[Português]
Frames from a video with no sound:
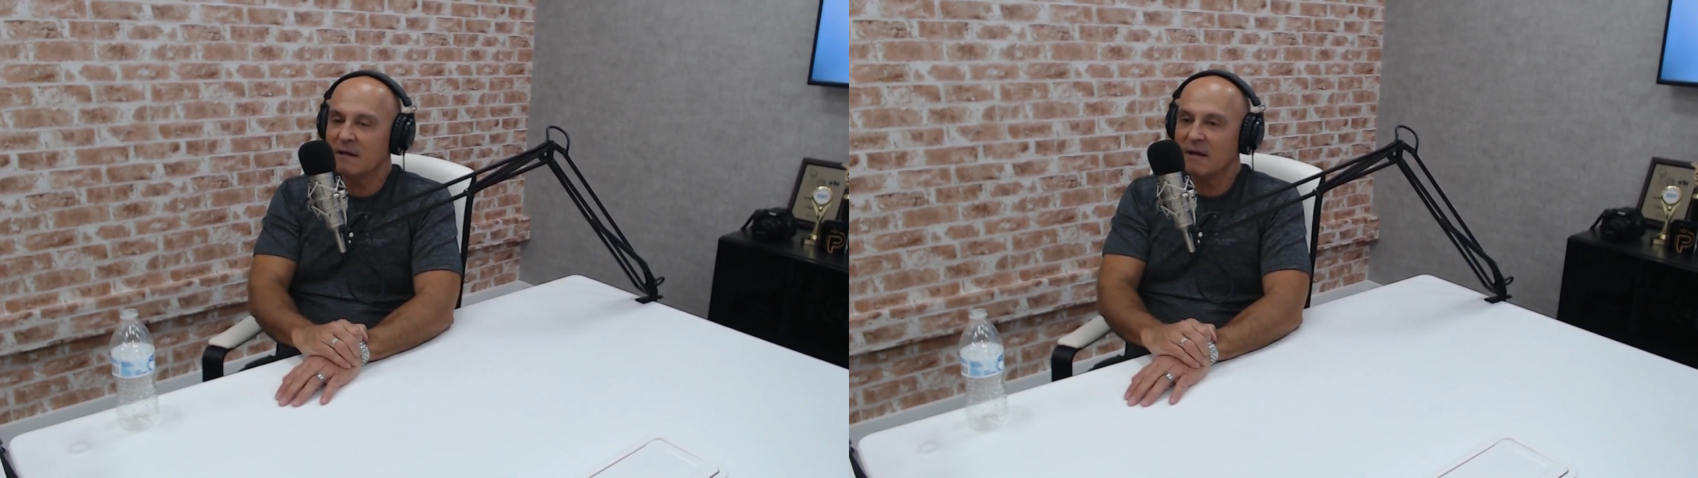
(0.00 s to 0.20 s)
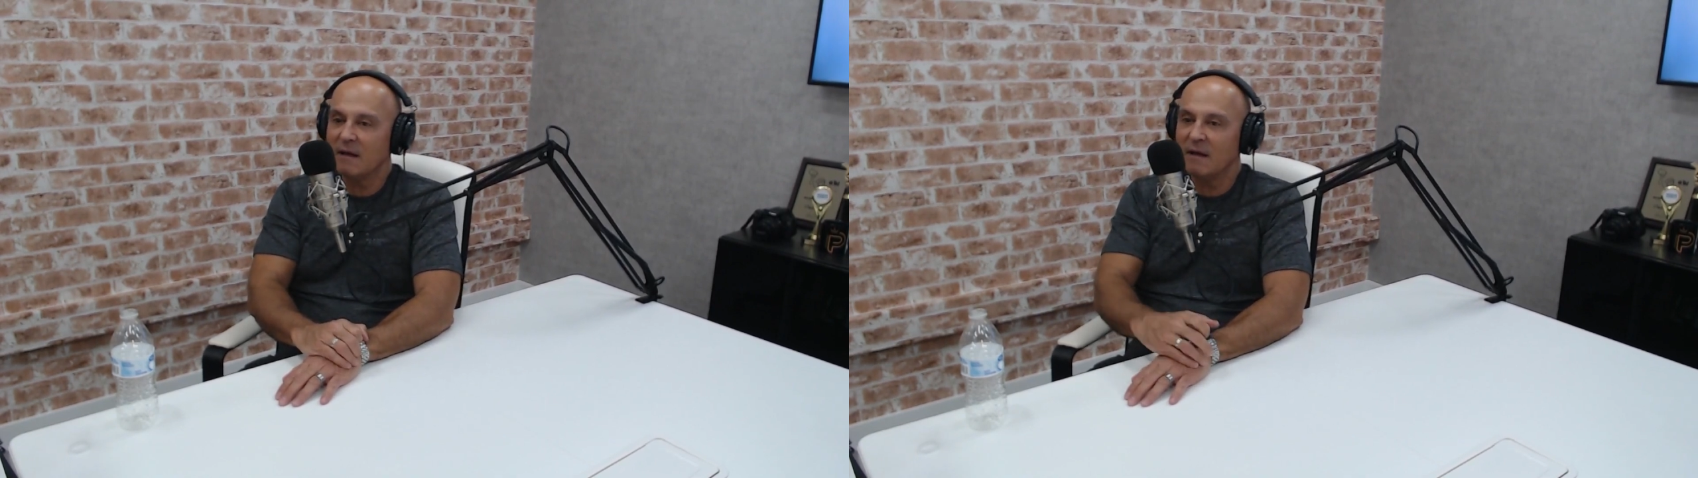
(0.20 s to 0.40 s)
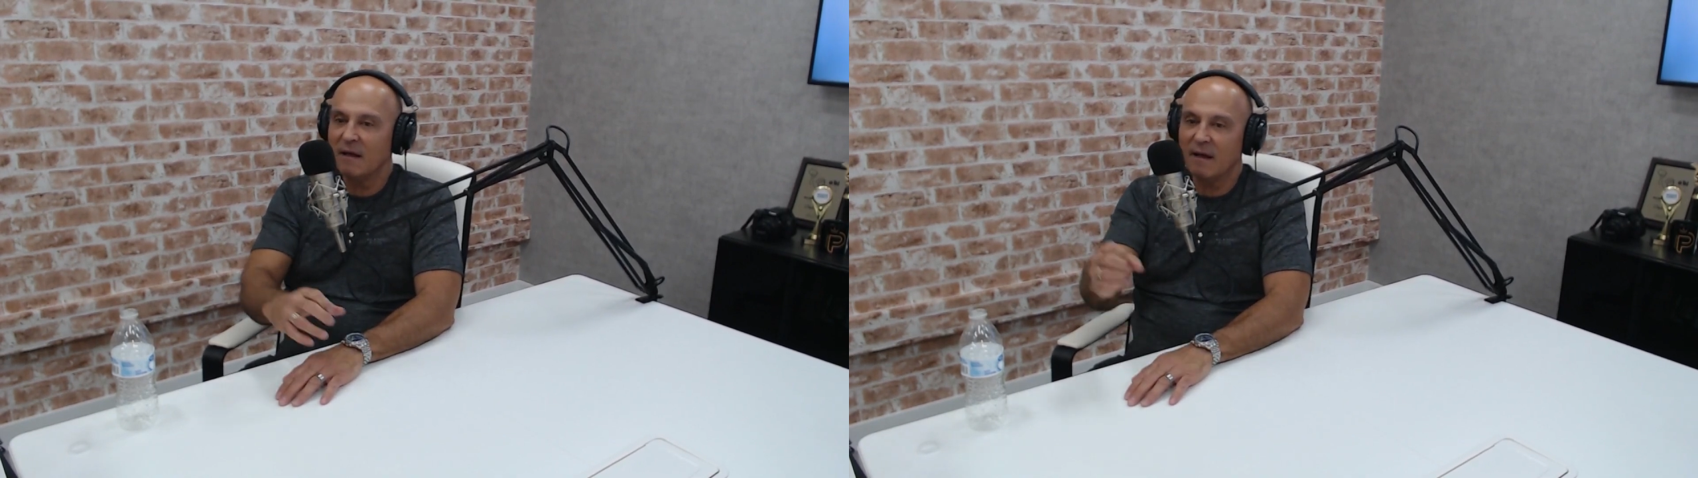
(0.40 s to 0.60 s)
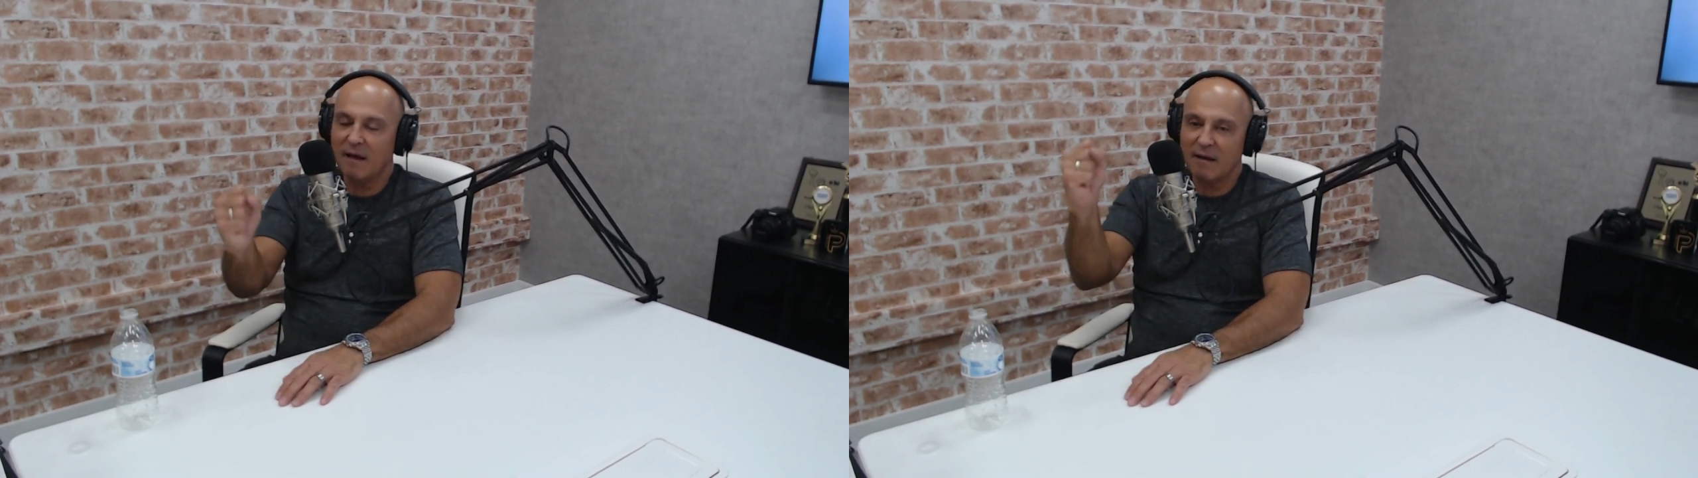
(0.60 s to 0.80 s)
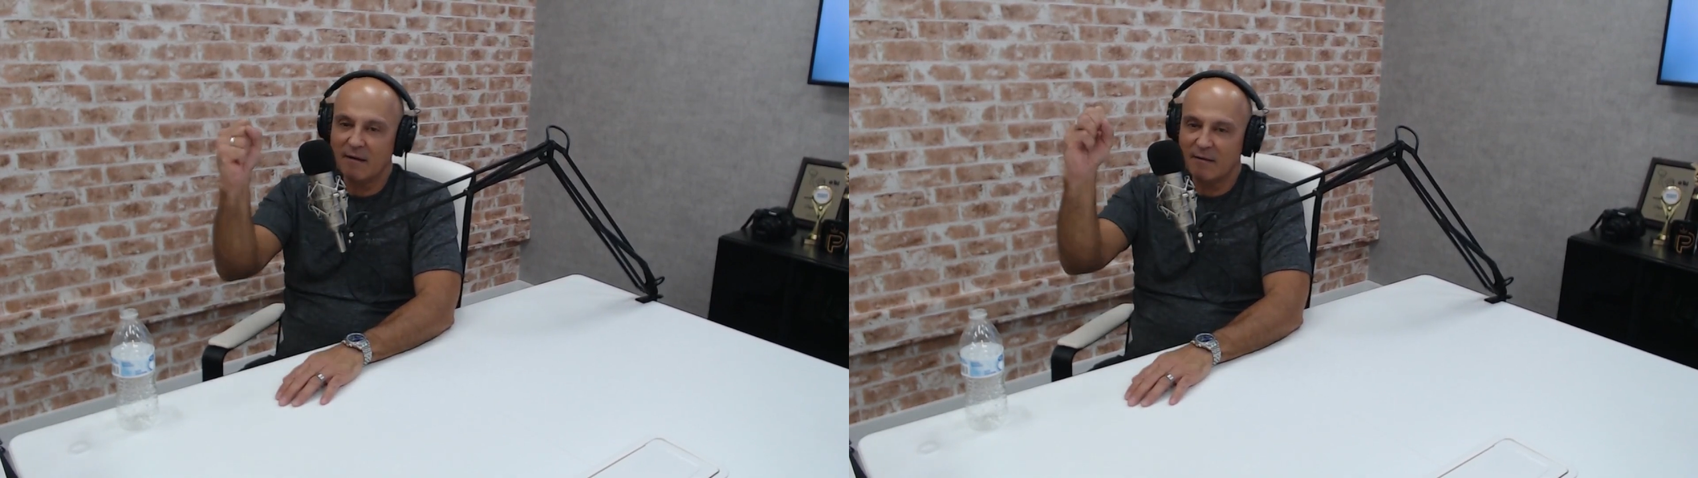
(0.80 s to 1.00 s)
É, é,
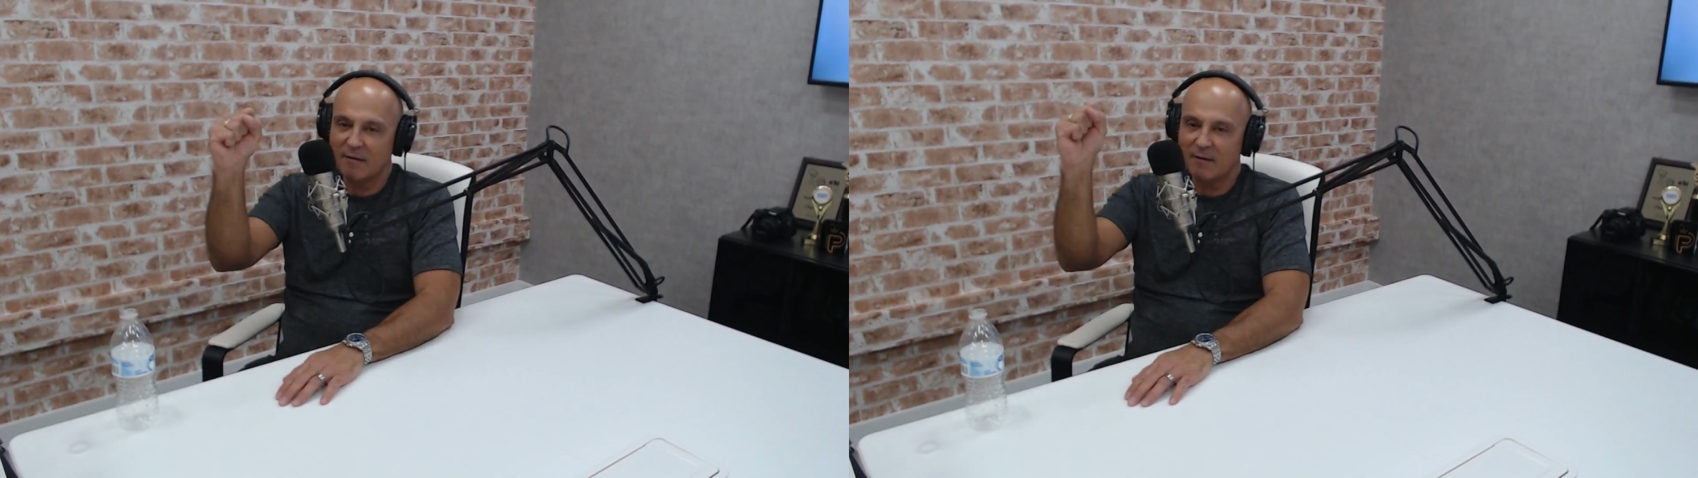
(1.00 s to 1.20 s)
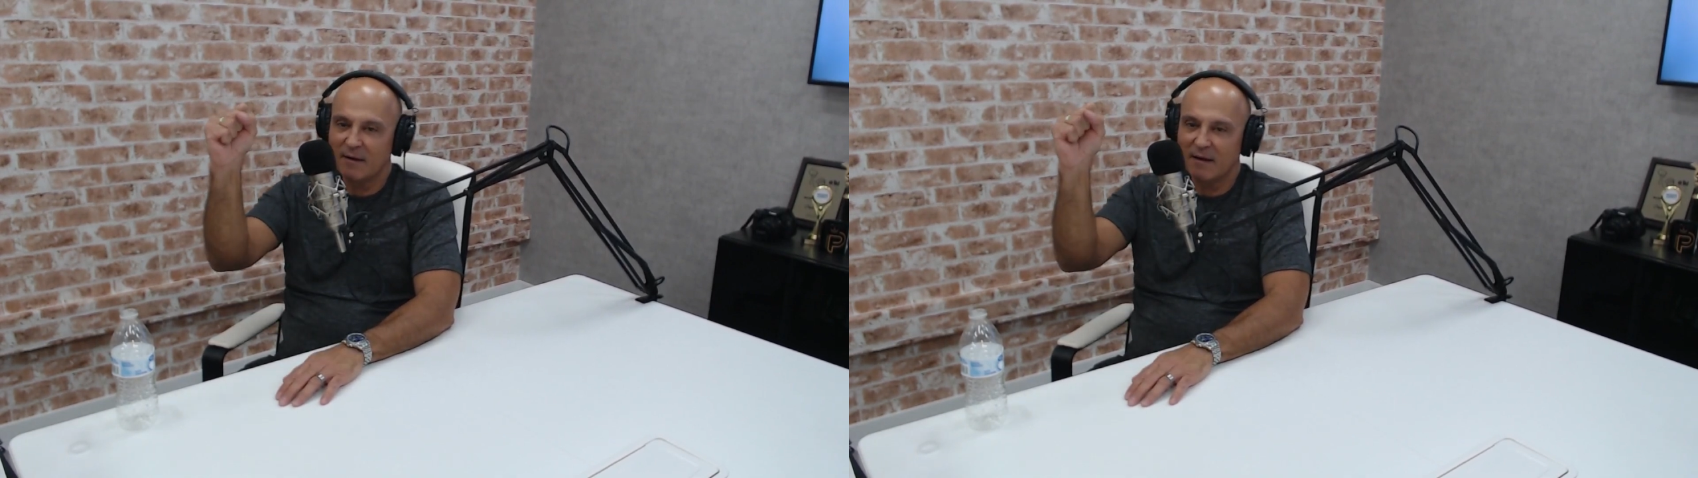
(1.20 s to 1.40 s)
ambicioso.